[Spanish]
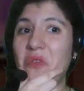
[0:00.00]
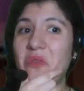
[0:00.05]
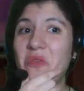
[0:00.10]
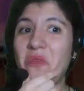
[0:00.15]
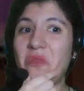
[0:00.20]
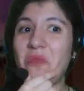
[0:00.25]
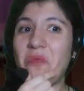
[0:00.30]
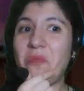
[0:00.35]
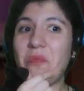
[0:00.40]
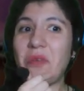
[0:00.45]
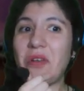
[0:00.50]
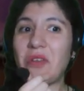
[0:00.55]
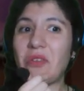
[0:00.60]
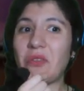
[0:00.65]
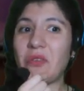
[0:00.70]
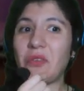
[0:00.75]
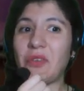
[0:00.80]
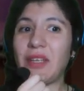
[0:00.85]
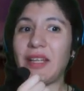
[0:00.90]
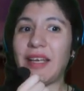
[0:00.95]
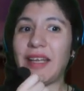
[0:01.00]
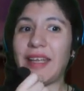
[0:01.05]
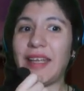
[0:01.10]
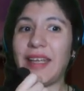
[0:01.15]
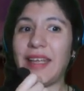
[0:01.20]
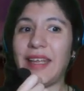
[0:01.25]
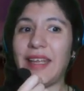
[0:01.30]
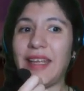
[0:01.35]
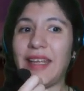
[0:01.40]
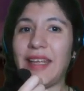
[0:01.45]
un
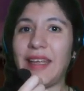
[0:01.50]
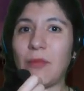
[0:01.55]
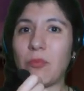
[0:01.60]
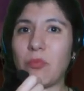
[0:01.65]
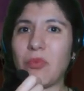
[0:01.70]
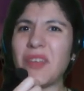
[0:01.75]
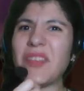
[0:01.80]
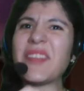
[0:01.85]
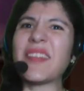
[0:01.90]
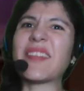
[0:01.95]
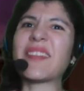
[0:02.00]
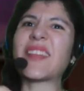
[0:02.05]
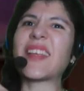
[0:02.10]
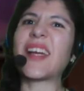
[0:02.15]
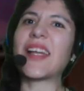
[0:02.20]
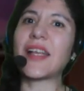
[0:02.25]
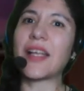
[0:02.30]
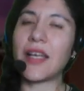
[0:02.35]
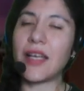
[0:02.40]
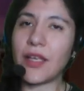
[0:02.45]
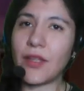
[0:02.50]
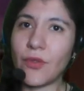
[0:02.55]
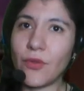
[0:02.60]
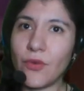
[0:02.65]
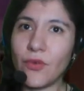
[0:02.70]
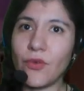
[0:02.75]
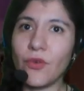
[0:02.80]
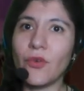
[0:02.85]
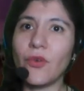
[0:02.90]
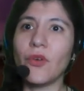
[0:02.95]
personaje pues
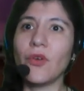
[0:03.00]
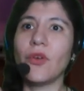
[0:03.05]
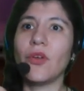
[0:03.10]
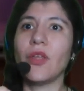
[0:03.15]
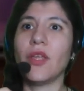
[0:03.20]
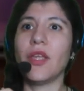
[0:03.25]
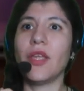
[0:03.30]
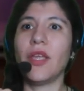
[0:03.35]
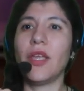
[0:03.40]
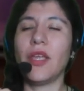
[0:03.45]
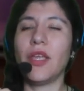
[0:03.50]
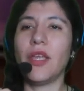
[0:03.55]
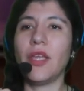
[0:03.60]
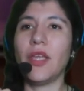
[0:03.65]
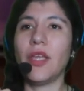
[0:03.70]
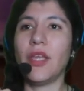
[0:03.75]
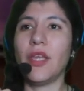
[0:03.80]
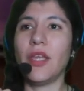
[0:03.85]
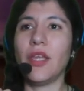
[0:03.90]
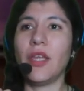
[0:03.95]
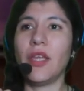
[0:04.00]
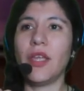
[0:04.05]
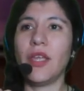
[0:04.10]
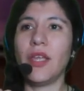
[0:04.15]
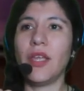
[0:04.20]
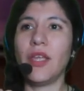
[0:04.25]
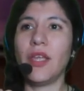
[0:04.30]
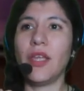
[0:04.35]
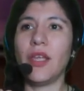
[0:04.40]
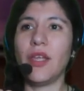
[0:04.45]
descarado,
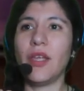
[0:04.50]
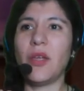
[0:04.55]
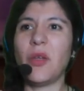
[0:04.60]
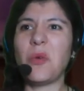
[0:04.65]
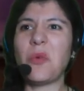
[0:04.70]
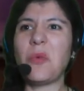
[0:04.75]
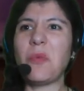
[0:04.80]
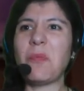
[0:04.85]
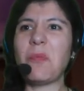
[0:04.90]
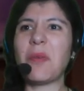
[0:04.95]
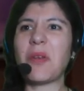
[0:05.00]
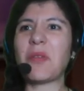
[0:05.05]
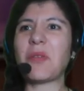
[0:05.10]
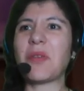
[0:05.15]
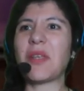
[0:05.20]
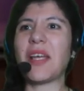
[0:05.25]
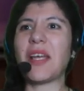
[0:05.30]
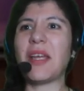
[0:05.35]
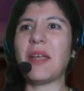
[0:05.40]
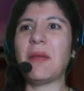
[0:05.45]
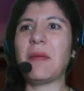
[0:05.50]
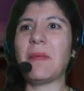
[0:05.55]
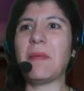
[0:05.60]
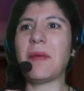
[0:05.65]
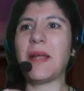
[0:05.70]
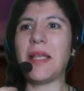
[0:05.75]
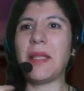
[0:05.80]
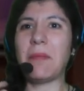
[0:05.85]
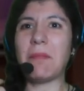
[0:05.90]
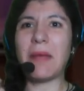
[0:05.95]
eh, un personaje
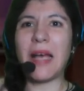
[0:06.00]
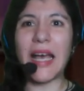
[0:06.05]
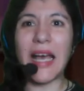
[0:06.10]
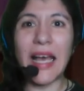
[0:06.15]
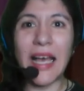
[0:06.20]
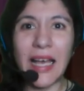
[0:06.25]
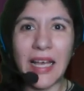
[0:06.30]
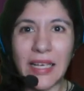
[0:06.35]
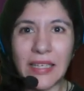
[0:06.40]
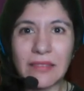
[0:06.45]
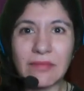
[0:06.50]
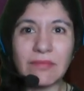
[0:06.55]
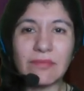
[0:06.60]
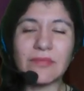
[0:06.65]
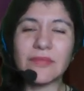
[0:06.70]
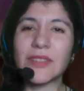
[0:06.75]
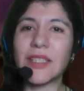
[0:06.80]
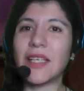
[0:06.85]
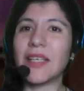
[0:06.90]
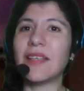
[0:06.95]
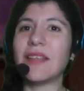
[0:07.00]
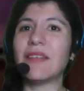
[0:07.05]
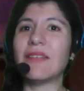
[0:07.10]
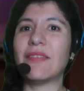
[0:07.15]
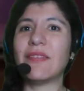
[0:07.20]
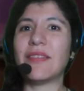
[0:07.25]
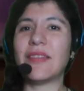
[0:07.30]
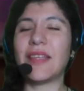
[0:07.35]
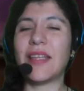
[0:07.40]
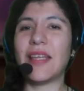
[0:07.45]
valemá,
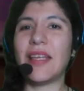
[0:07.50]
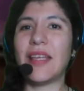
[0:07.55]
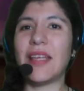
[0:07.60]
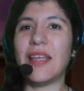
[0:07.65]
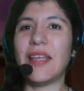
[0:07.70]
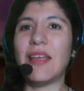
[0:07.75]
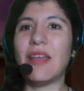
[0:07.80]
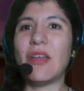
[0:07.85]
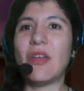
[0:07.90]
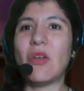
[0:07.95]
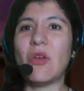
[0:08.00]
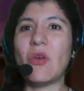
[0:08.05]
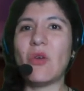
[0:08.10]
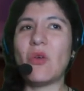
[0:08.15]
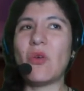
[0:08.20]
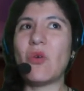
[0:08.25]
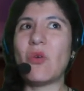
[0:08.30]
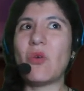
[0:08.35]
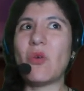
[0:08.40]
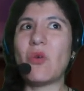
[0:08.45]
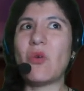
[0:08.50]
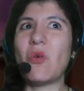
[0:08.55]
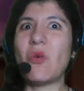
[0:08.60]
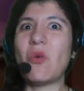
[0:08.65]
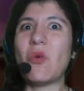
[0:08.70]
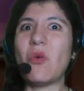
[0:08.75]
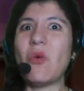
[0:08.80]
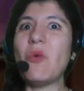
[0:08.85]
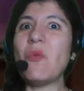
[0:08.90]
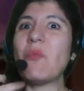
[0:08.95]
este,
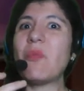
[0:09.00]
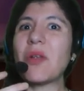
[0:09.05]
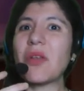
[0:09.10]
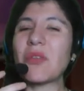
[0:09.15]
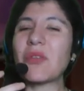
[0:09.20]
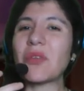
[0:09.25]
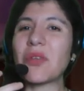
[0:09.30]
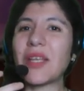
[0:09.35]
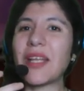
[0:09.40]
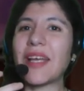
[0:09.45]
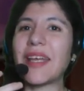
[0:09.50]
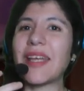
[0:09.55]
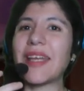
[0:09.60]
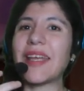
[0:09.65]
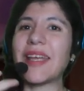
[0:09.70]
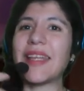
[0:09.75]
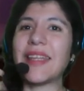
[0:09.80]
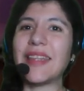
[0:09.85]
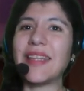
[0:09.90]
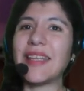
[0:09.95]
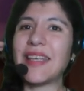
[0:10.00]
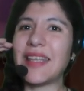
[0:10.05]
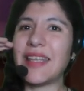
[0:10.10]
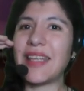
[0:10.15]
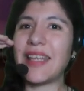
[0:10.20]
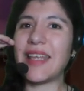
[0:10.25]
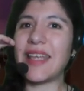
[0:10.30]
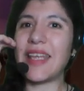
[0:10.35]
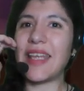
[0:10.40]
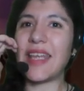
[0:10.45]
un personaje que
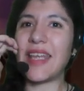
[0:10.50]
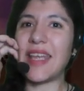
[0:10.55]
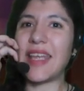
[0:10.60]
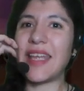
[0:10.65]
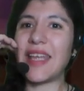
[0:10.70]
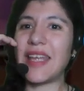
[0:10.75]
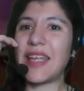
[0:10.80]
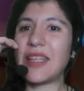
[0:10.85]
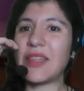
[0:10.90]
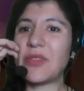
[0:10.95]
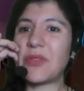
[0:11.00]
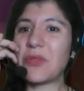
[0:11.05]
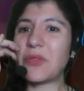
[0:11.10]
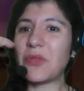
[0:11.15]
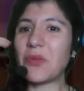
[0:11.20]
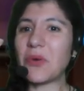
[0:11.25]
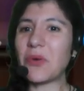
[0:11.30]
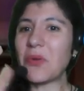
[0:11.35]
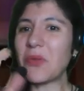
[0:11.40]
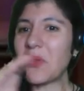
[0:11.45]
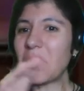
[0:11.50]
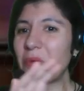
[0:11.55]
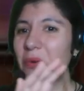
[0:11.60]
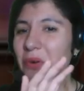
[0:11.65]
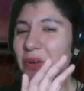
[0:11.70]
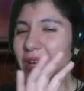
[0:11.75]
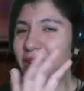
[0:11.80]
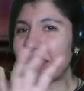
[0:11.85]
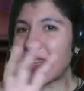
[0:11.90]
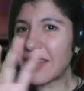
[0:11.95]
tiene eh,
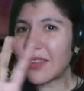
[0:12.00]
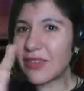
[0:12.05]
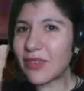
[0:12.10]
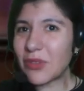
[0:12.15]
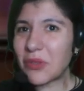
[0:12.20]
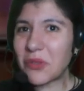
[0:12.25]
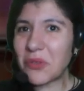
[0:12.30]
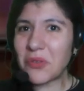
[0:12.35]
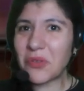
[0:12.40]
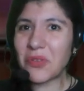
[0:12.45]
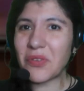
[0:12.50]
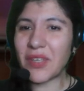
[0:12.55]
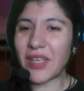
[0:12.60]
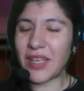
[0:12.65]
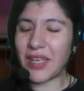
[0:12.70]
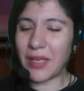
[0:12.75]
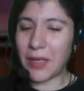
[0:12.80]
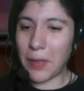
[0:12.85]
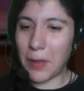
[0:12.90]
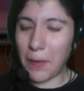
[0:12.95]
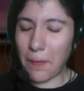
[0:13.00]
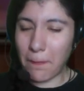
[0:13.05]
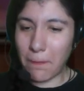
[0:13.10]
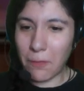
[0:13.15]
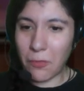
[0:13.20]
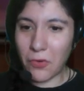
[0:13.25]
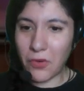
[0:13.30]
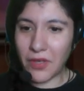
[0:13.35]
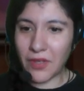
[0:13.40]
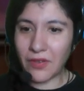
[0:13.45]
todos estos eh,
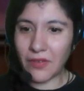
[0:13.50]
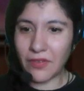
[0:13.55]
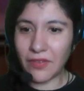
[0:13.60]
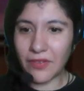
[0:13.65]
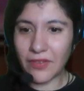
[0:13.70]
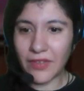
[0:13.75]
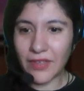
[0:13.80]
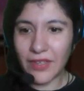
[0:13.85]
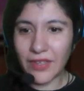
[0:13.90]
pues